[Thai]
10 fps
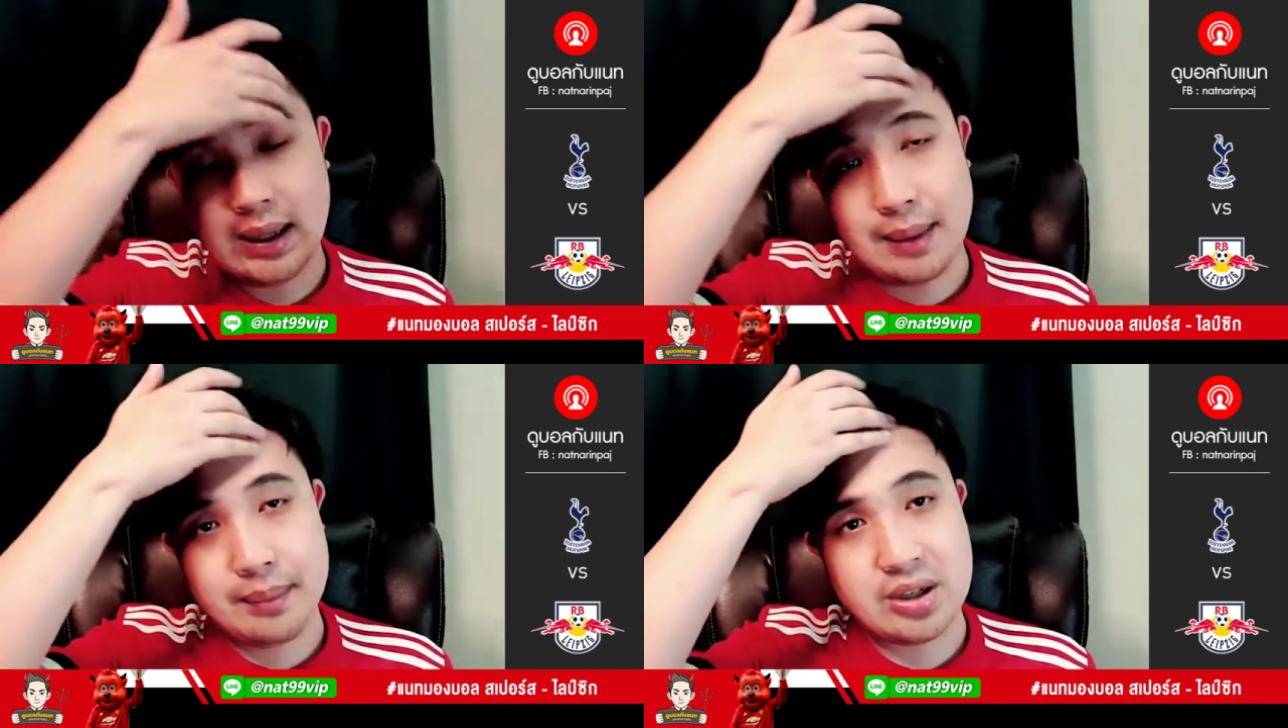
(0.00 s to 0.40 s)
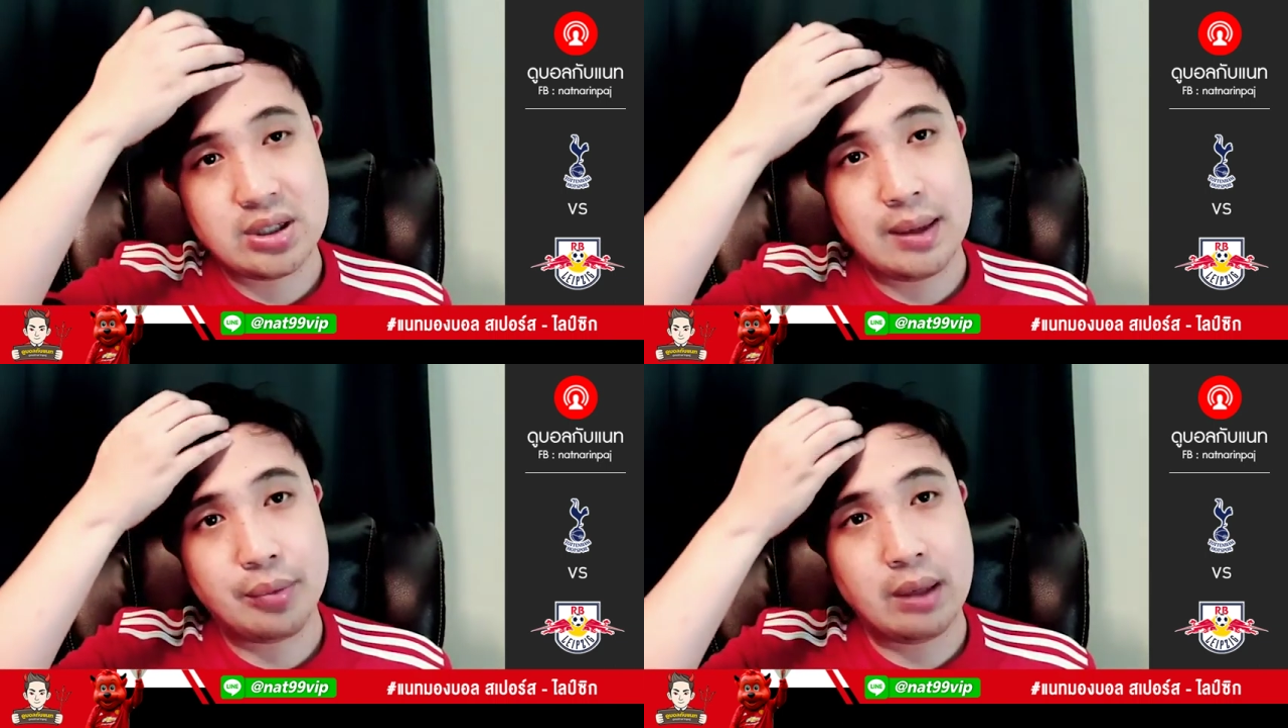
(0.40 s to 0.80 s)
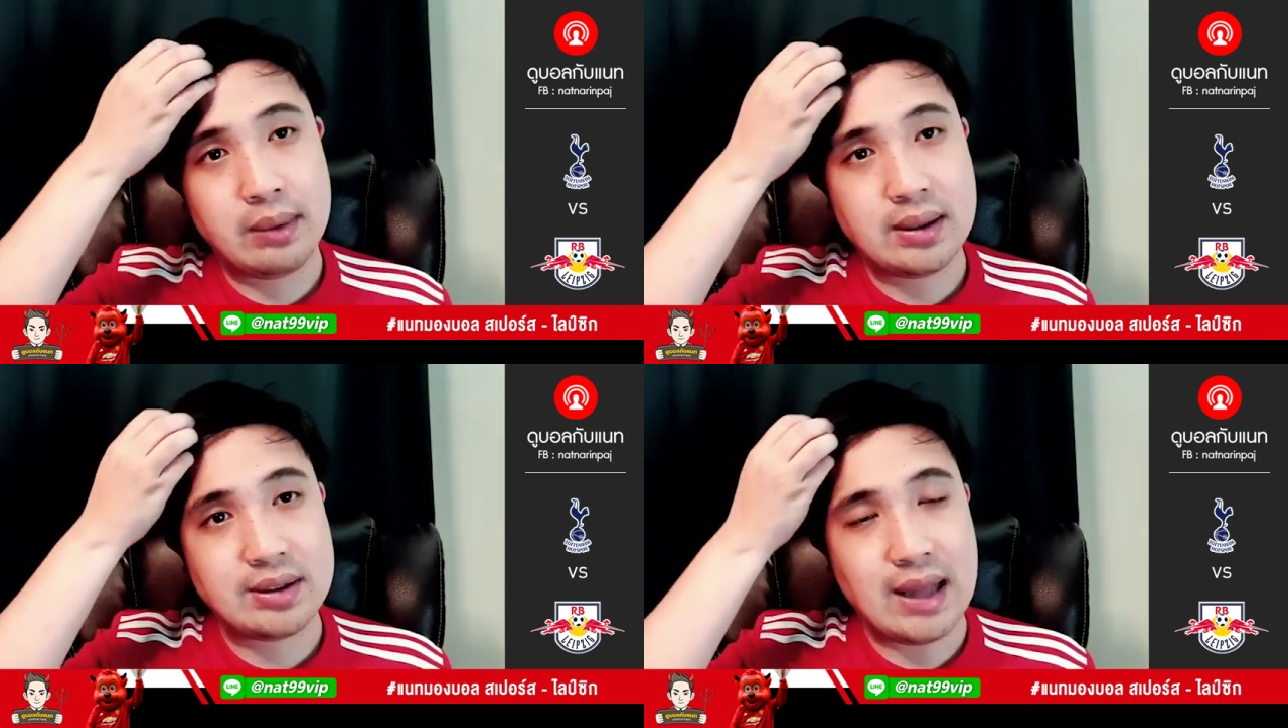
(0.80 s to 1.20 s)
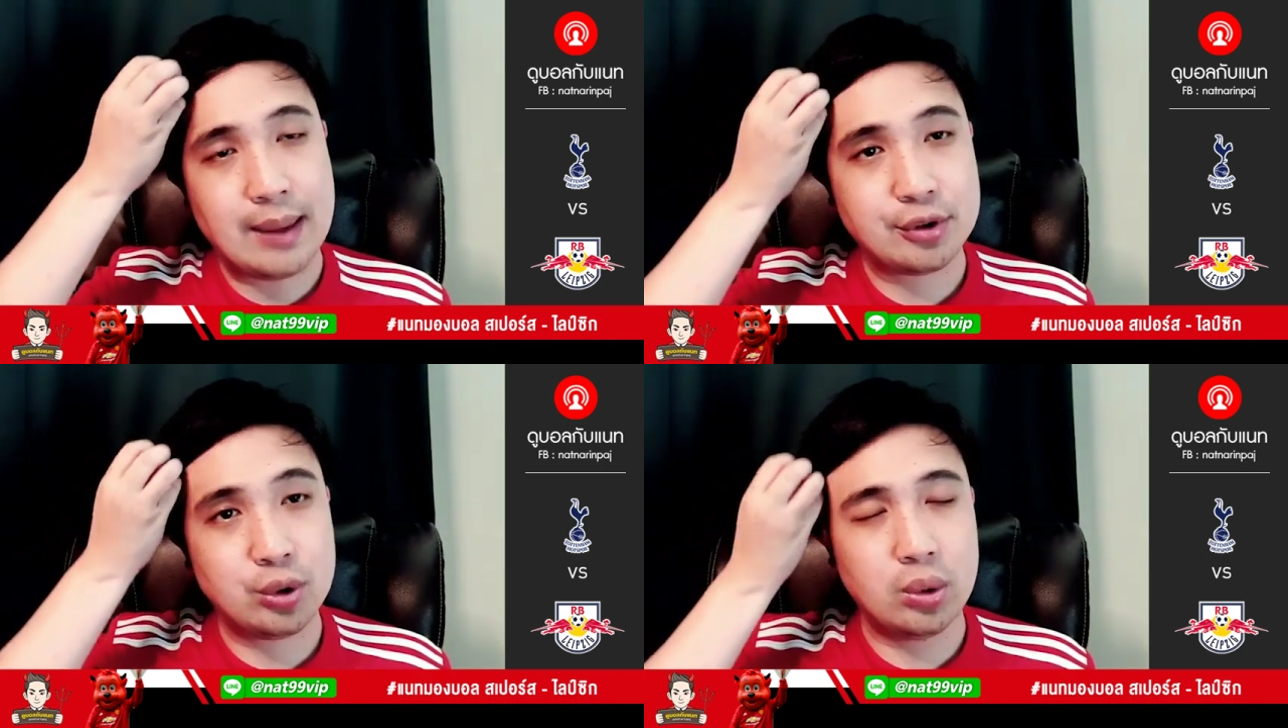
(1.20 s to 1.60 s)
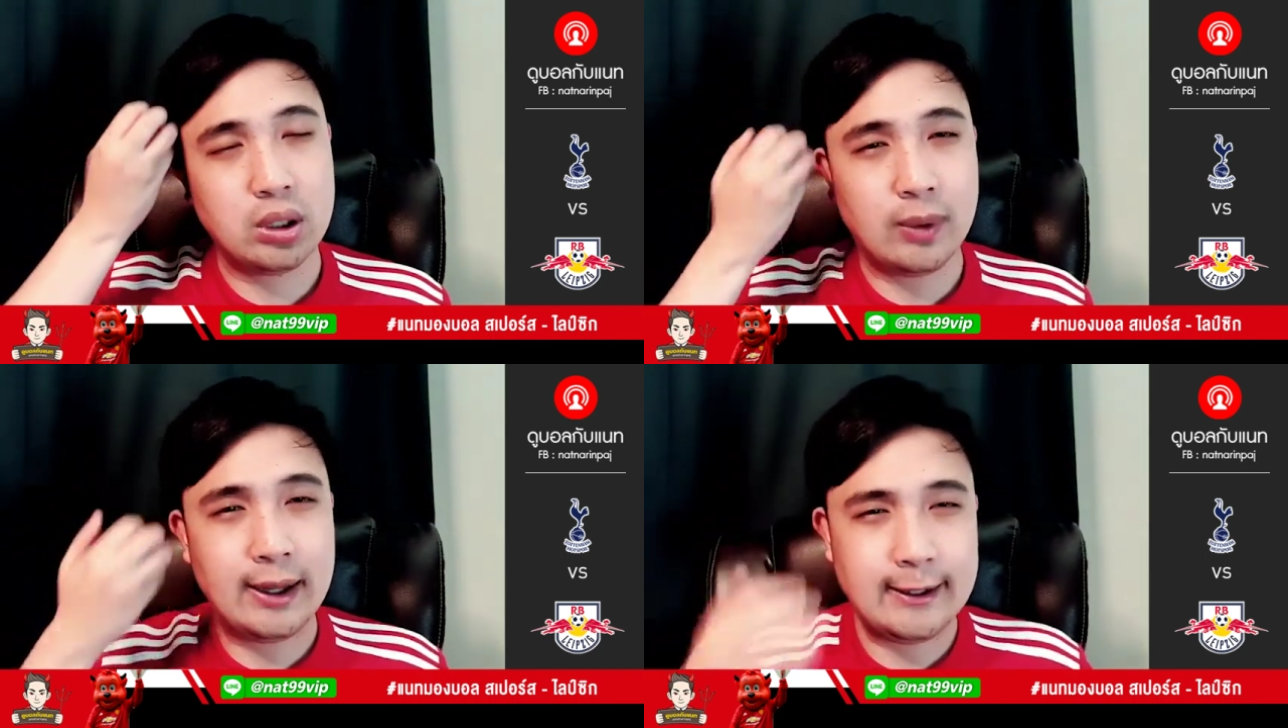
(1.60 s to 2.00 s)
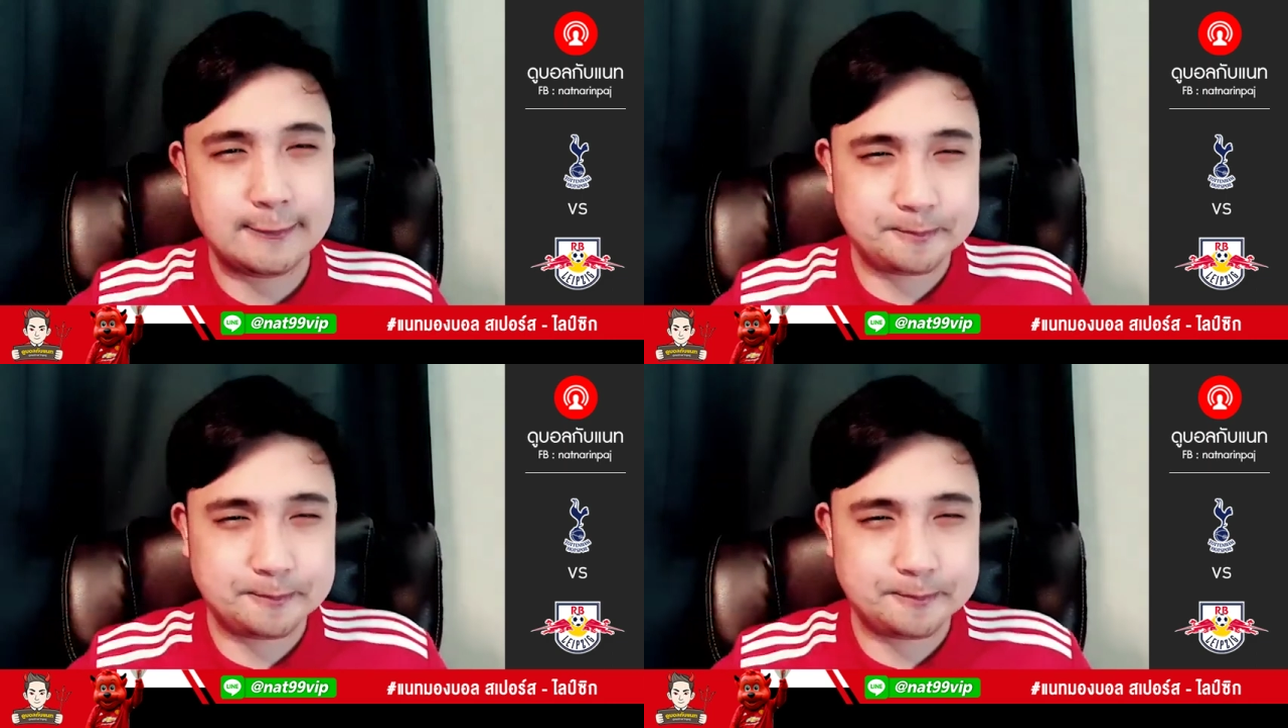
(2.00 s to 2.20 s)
กลับมาชนะเบรเมน3-0แต่ว่า